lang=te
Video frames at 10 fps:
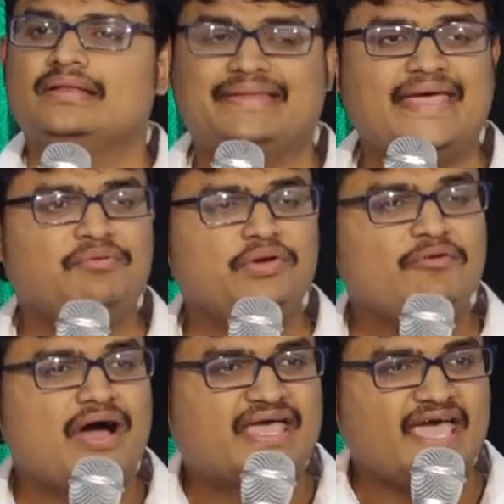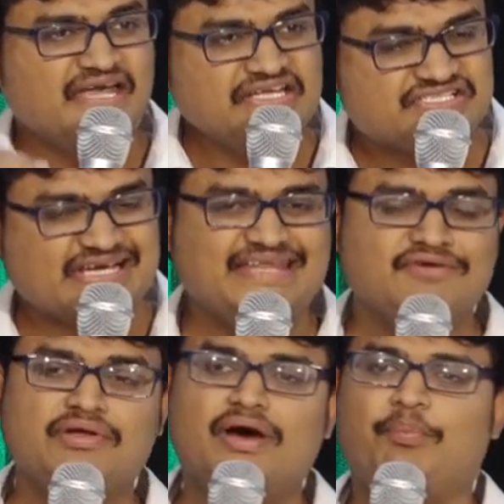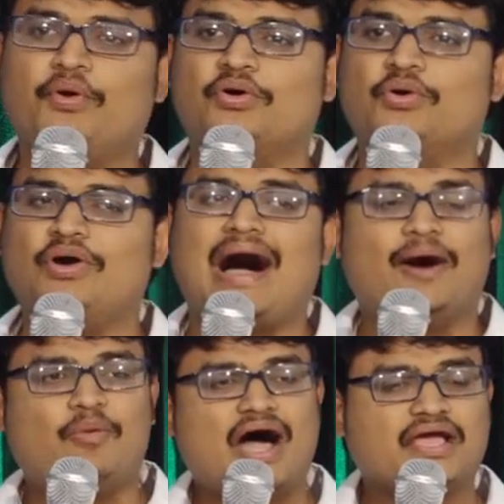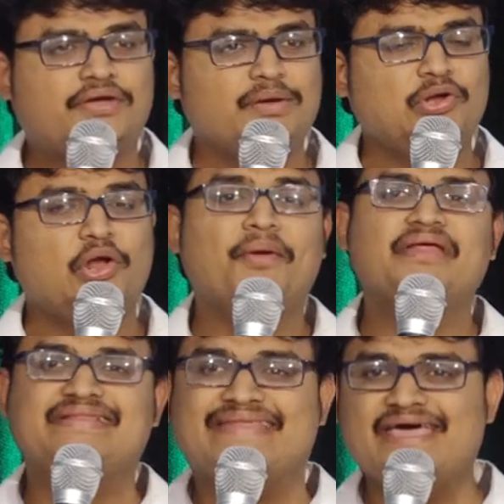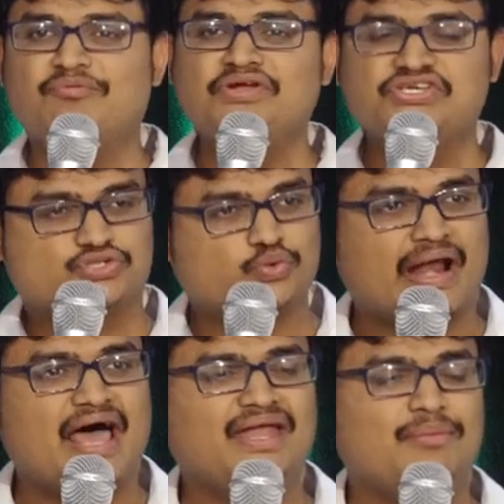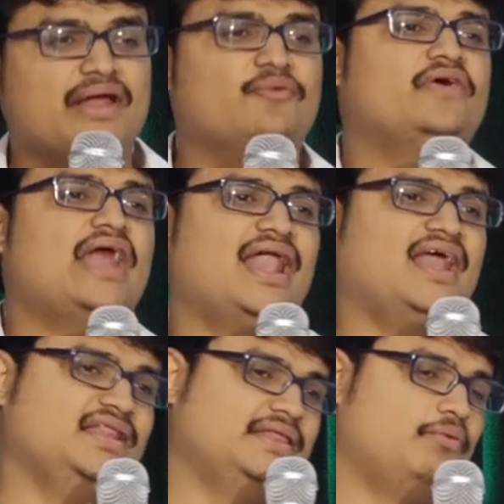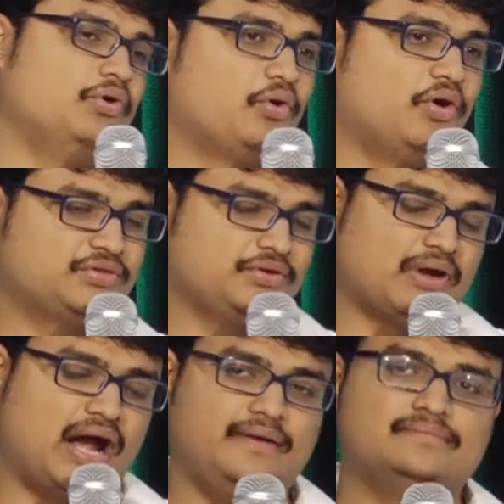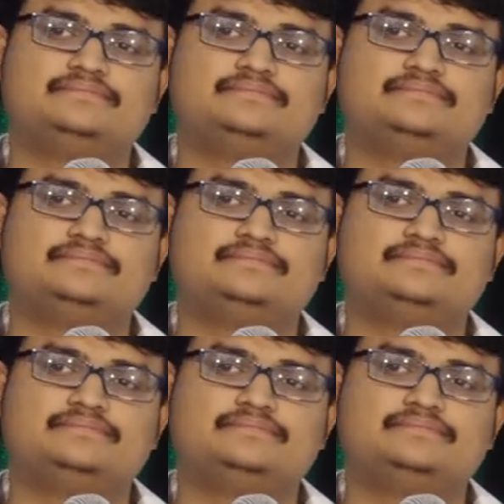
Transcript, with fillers: దేవుని వాక్యాన్ని చదివినప్పుడు ఆ వాక్యములోని దేవుని స్వరాన్ని మనం వినాలని దేవుడు కోరుతూ ఉన్నాడు